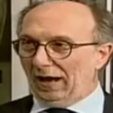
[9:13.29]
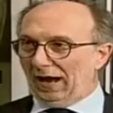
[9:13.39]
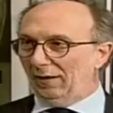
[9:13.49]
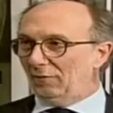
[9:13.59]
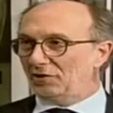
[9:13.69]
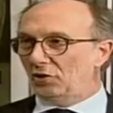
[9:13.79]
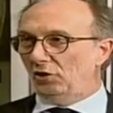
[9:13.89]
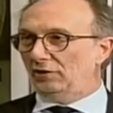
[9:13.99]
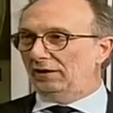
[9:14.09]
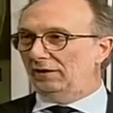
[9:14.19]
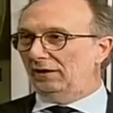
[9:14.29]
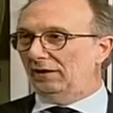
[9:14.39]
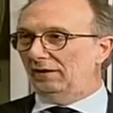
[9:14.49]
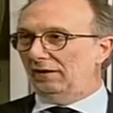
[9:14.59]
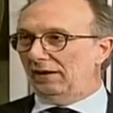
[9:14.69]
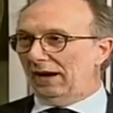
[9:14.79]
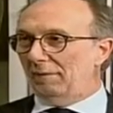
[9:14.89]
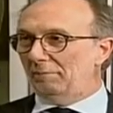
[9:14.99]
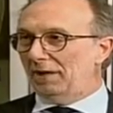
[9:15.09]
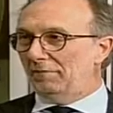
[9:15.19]
è una C'è sorta di
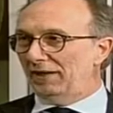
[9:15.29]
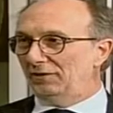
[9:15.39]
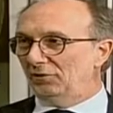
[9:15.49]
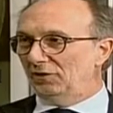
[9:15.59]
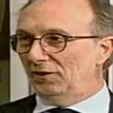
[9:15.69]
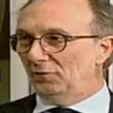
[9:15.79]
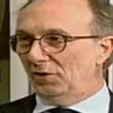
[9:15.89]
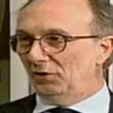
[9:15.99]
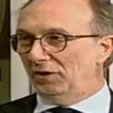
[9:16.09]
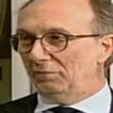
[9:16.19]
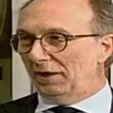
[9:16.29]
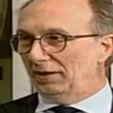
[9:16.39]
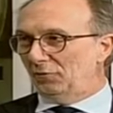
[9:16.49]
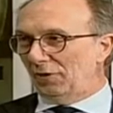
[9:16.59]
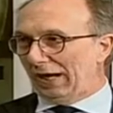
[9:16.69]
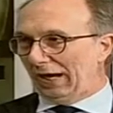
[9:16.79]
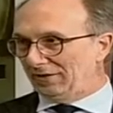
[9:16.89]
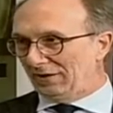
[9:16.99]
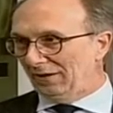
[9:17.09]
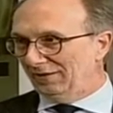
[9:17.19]
ampliamento del numero dei piani di una
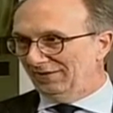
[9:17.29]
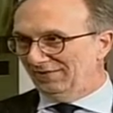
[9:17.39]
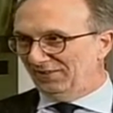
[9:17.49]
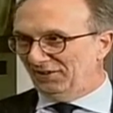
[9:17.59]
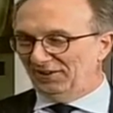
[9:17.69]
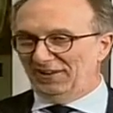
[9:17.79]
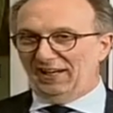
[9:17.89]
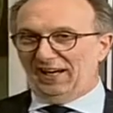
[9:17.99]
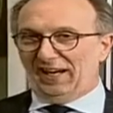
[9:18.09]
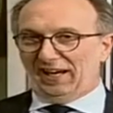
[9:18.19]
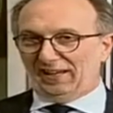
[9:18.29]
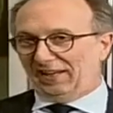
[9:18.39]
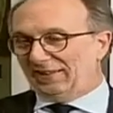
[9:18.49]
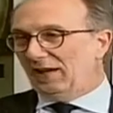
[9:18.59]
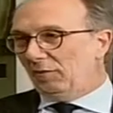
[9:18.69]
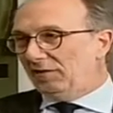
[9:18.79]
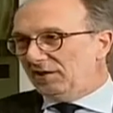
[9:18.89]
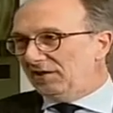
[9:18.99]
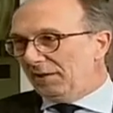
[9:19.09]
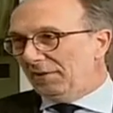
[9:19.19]
casa. Mm-hmm. No? In realtà quel
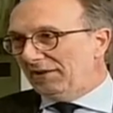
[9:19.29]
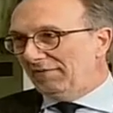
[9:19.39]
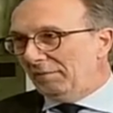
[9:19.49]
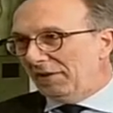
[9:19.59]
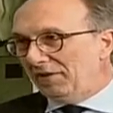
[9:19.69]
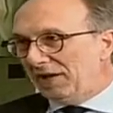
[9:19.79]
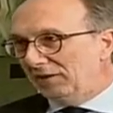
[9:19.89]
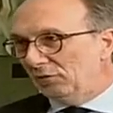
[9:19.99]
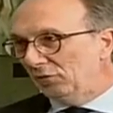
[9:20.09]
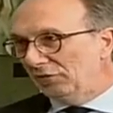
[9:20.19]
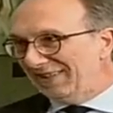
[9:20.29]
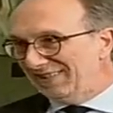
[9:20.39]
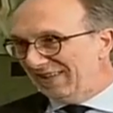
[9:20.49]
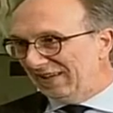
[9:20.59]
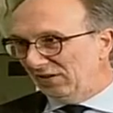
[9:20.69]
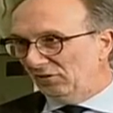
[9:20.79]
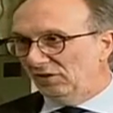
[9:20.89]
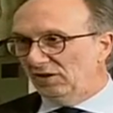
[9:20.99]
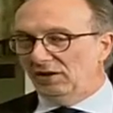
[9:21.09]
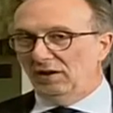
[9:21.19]
sistema andava pensato da zero
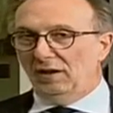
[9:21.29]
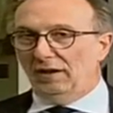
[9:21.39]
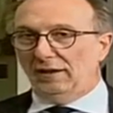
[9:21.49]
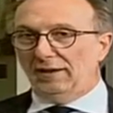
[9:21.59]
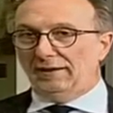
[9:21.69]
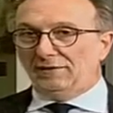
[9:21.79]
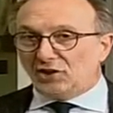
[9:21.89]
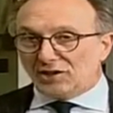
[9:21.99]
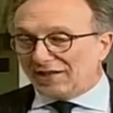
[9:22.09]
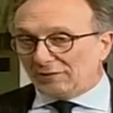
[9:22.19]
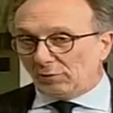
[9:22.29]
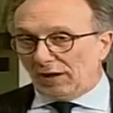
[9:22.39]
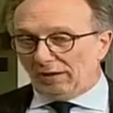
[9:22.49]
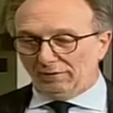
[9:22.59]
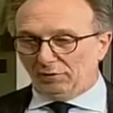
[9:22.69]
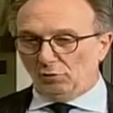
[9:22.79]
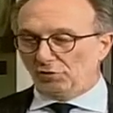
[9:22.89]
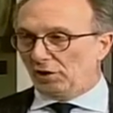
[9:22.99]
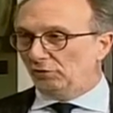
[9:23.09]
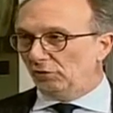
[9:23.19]
c'è stata una
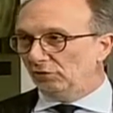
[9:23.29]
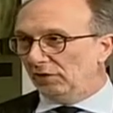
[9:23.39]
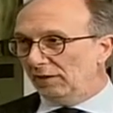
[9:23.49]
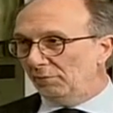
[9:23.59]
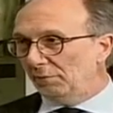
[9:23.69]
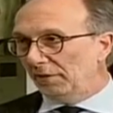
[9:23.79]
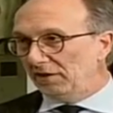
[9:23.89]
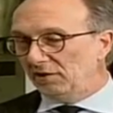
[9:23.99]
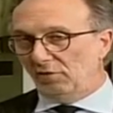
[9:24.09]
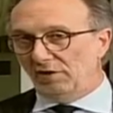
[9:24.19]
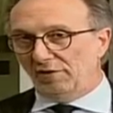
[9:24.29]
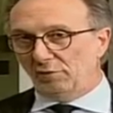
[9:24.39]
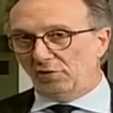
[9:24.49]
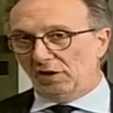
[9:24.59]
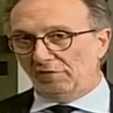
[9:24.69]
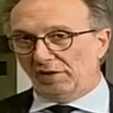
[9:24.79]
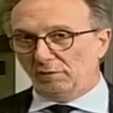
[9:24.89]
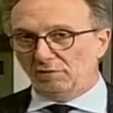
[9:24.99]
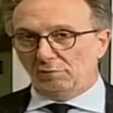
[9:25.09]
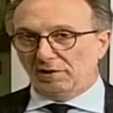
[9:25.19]
corsa contro il tempo perché si voleva riuscire a fare
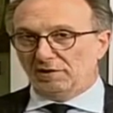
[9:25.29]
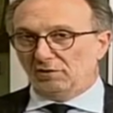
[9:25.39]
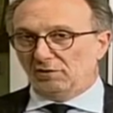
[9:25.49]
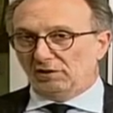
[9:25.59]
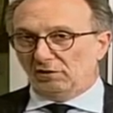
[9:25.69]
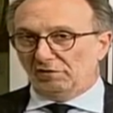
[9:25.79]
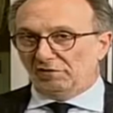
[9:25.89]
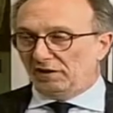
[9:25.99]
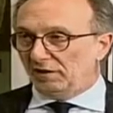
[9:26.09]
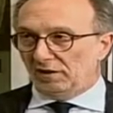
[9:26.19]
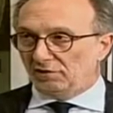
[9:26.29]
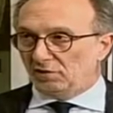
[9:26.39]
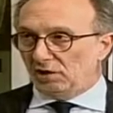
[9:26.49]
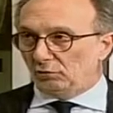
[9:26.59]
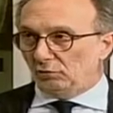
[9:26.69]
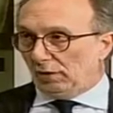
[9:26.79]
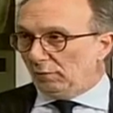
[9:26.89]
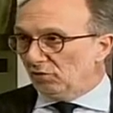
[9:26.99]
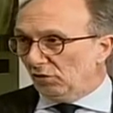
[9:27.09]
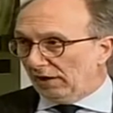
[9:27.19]
questa operazione entro la fine della legislatura,
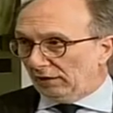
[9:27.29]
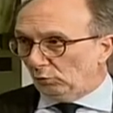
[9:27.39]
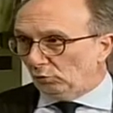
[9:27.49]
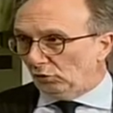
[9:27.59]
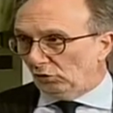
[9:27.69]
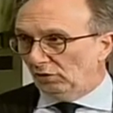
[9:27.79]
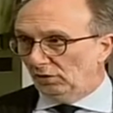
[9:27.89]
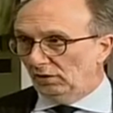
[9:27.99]
questo è accaduto.